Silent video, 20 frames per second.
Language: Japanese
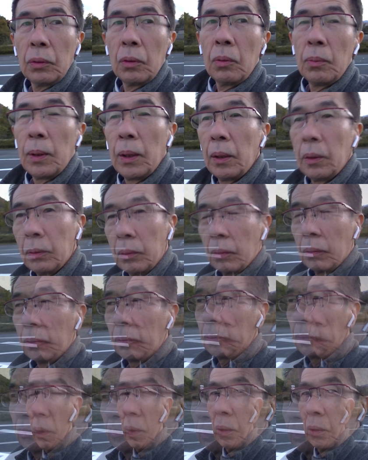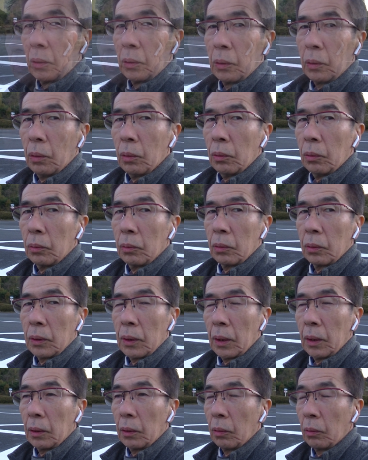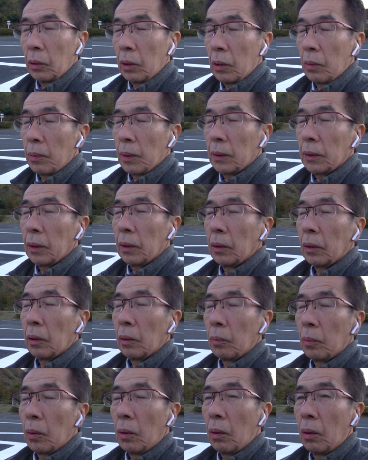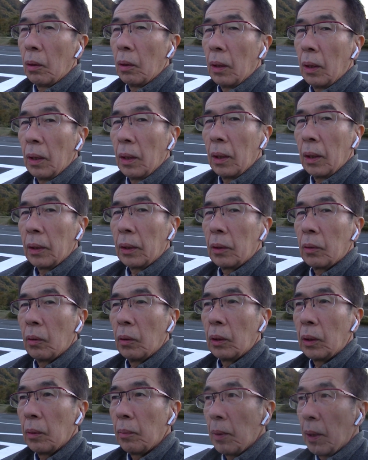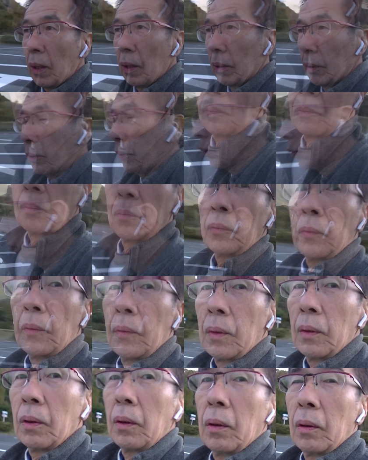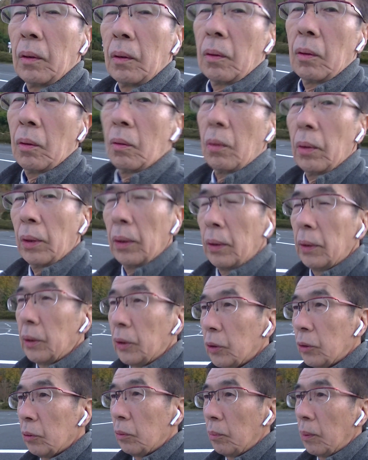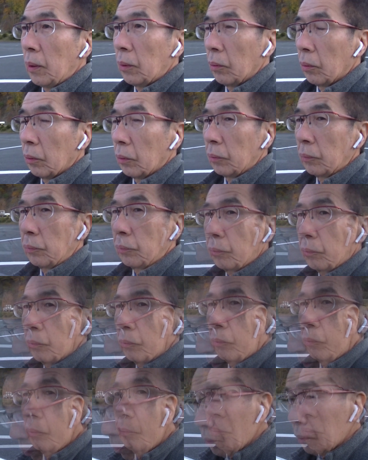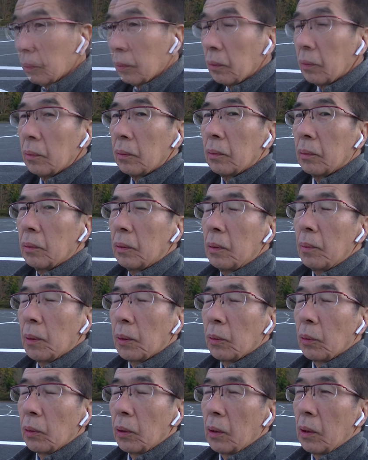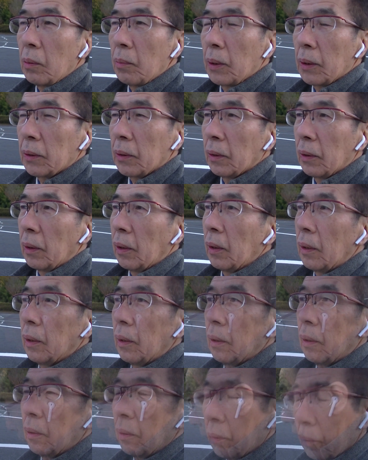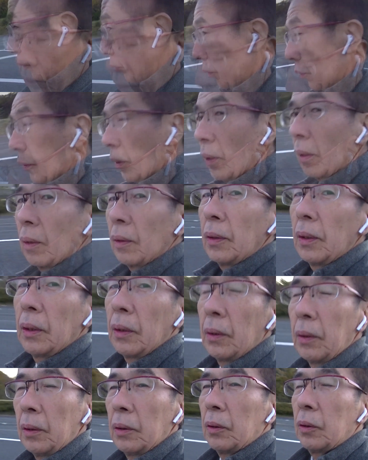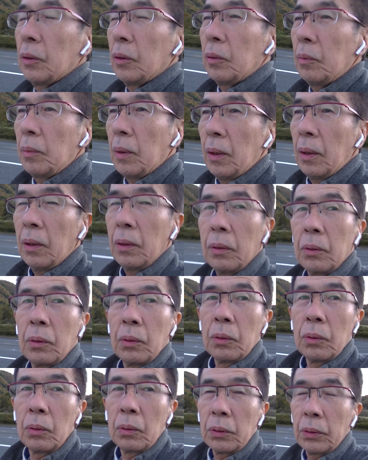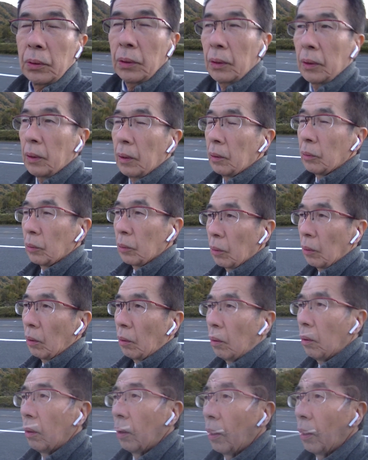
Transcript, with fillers: ごメートル、ちょっとさっき途切れましたけども、えー、聞こえてます。これにじゅうメートル、うん、今途切れましたね。あ、にじゅうメートルを過ぎていくと